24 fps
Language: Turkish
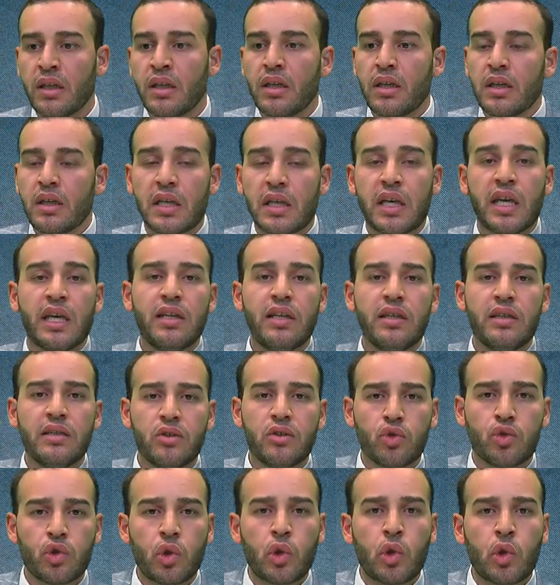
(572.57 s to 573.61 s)
Geliri
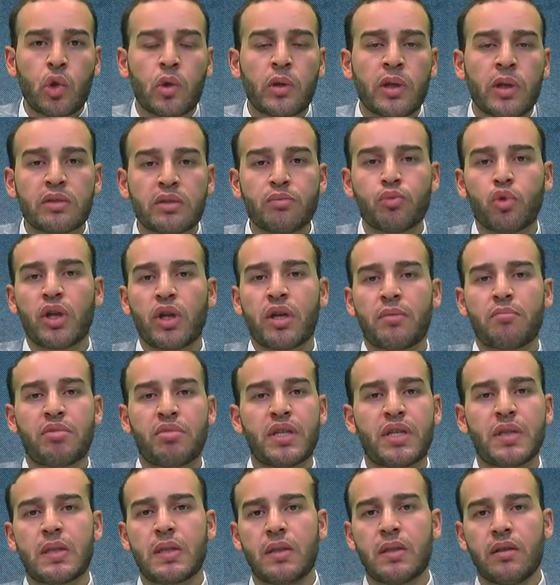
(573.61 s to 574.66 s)
trilyonları bulan
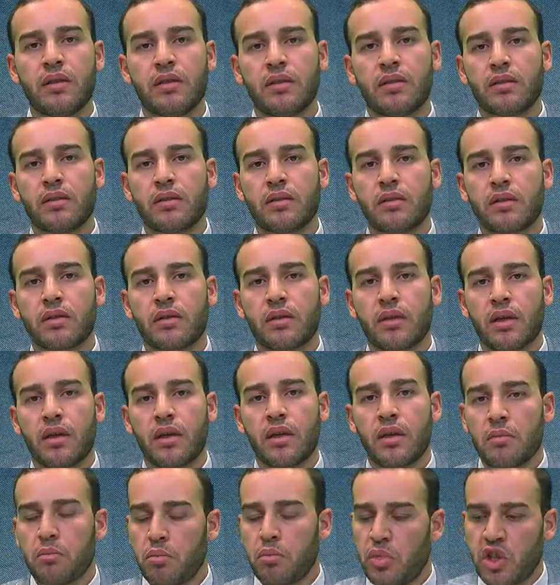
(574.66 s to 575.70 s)
birisinin
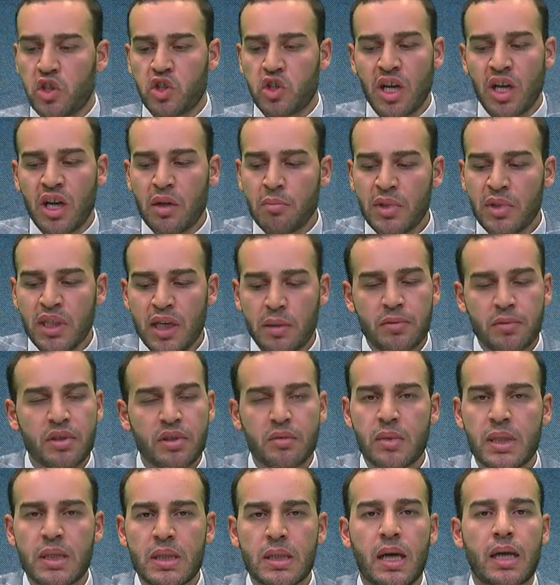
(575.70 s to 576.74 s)
bir cami
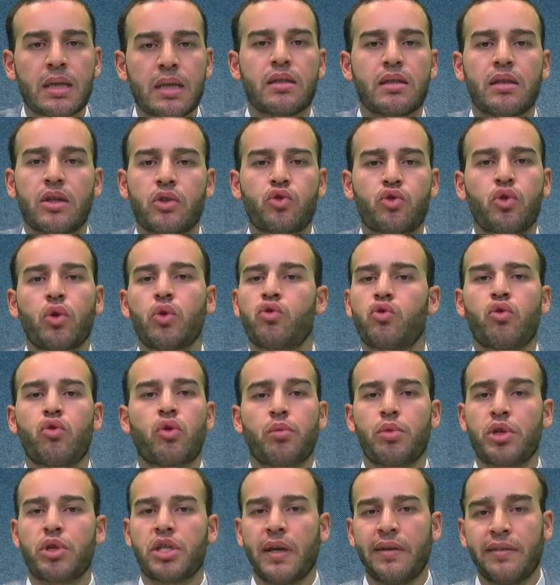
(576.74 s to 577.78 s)
yaptırması aslında çok zor bir
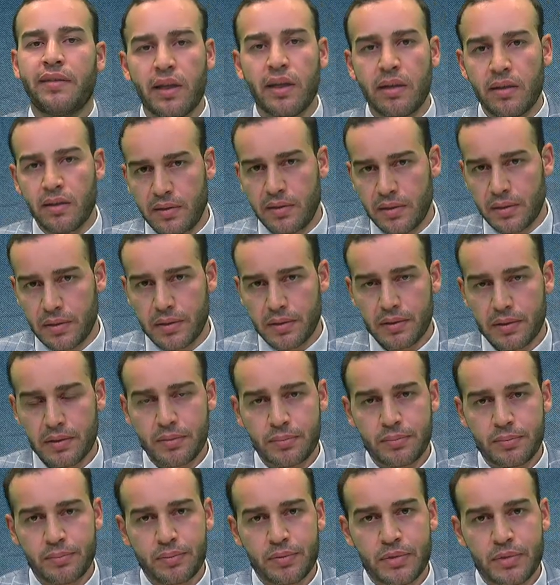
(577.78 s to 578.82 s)
şey değildir.
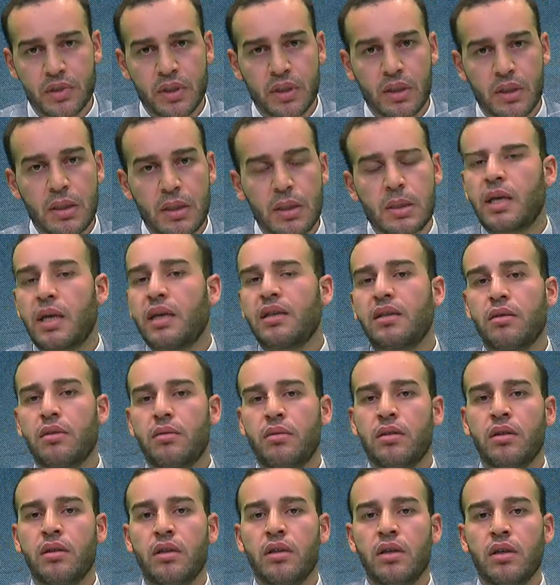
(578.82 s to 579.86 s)
Zaten
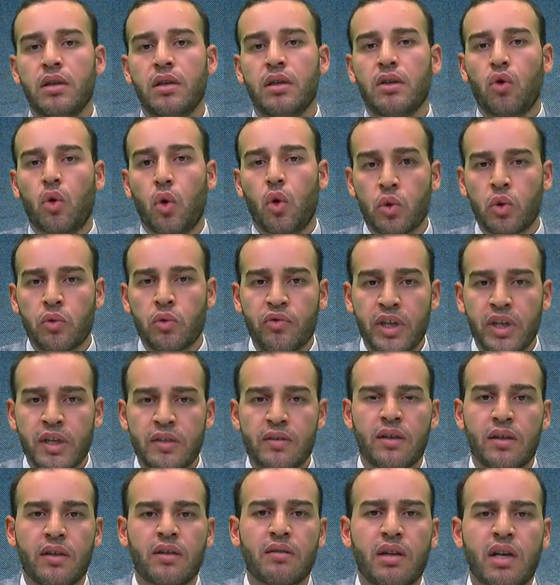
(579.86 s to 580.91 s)
onu
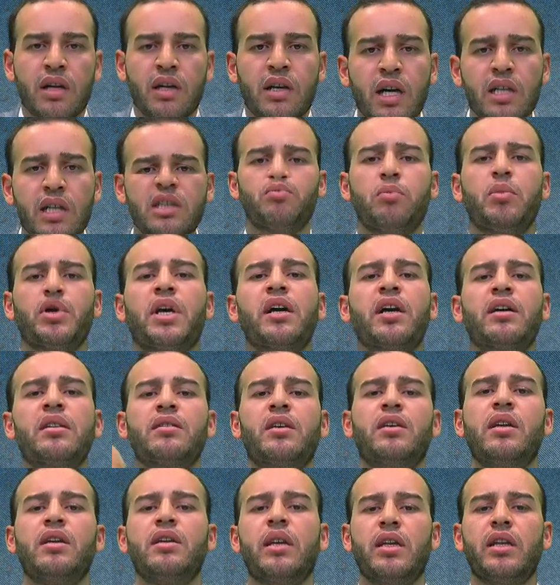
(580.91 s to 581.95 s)
verdiğinde kat be kat
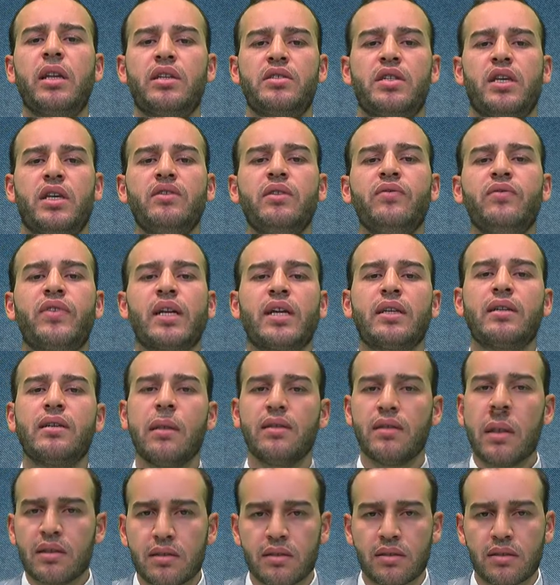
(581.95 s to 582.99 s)
geri geleceğinin
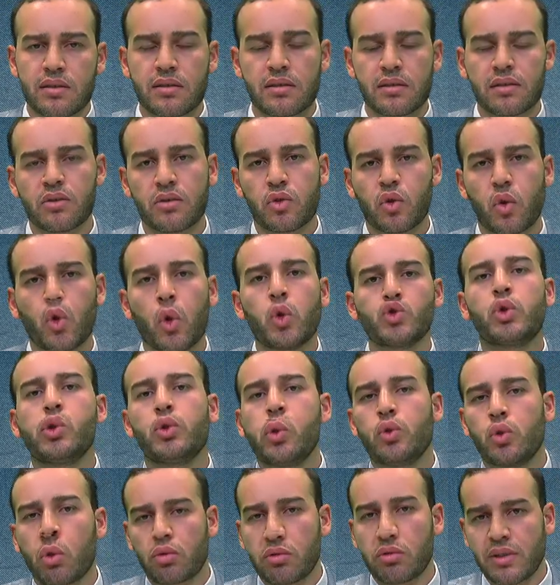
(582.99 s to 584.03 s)
farkındadır. O
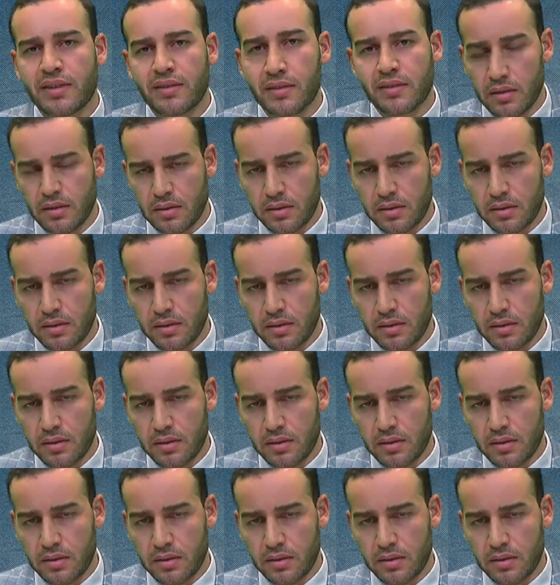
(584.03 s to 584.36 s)
şuurdadır.